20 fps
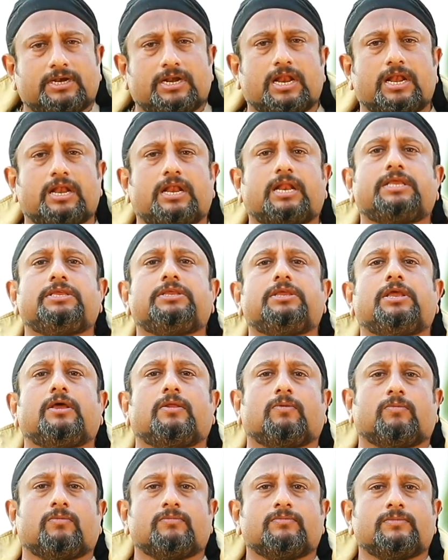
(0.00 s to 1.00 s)
எல்லாம் நல்லா
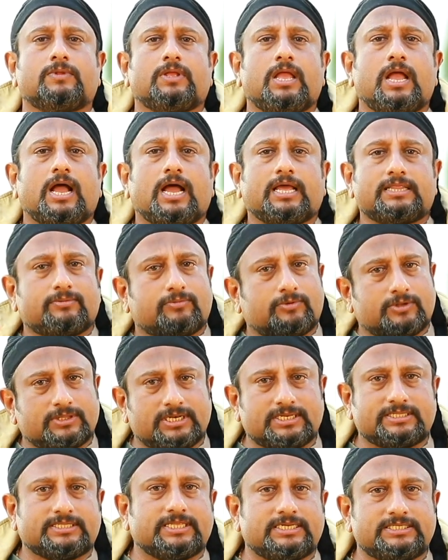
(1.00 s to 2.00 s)
ஏறும் அதை
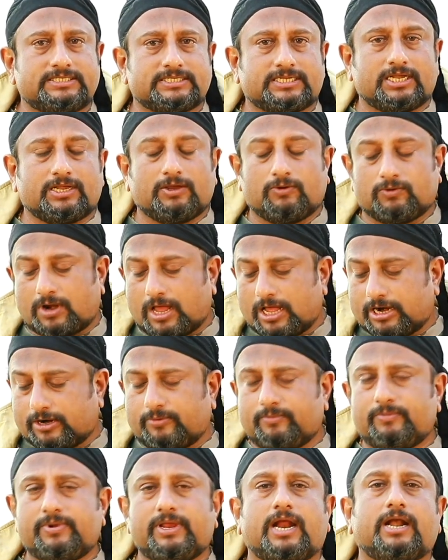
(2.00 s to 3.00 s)
முதல்ல தெரிஞ்சுக்கோங்க ஒரு
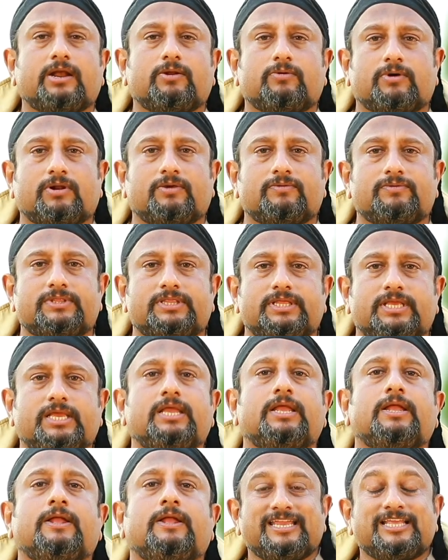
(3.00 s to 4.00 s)
அருமையான உணவு இது
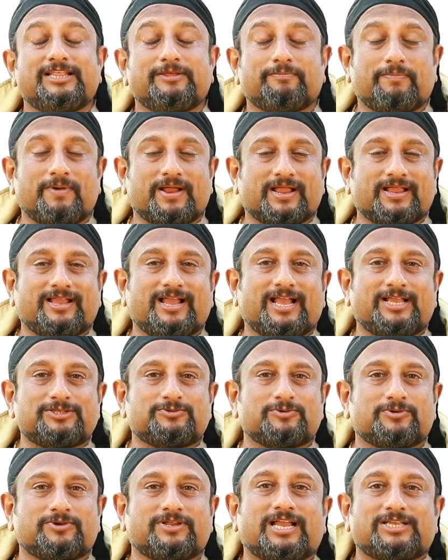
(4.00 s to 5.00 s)
இது பக்கா
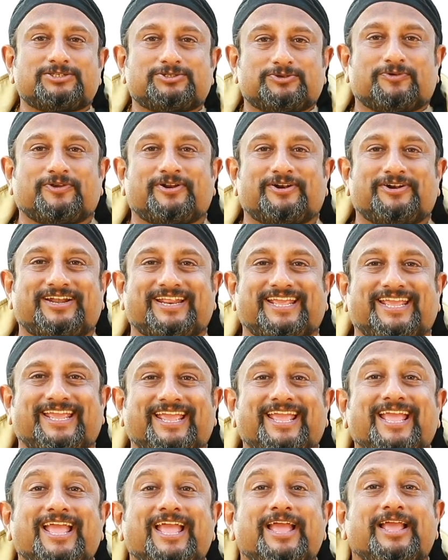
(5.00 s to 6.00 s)
சுக்கா சுவரொட்டி
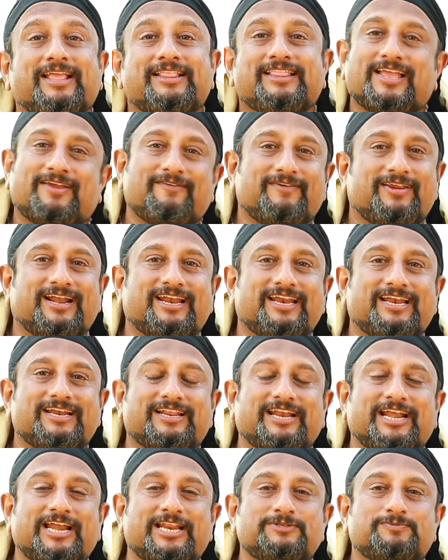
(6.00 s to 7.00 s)
தேவையான
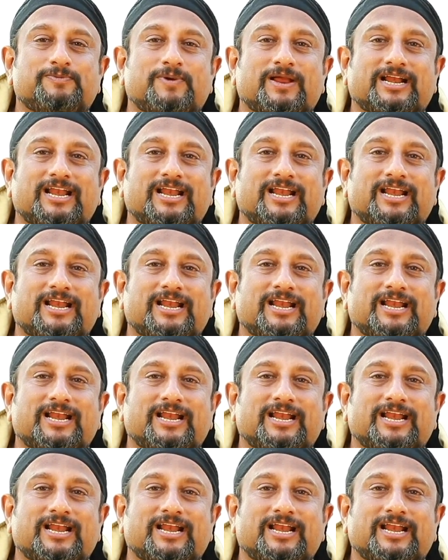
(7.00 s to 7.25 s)
இன்க்ரீடியன்ஸ்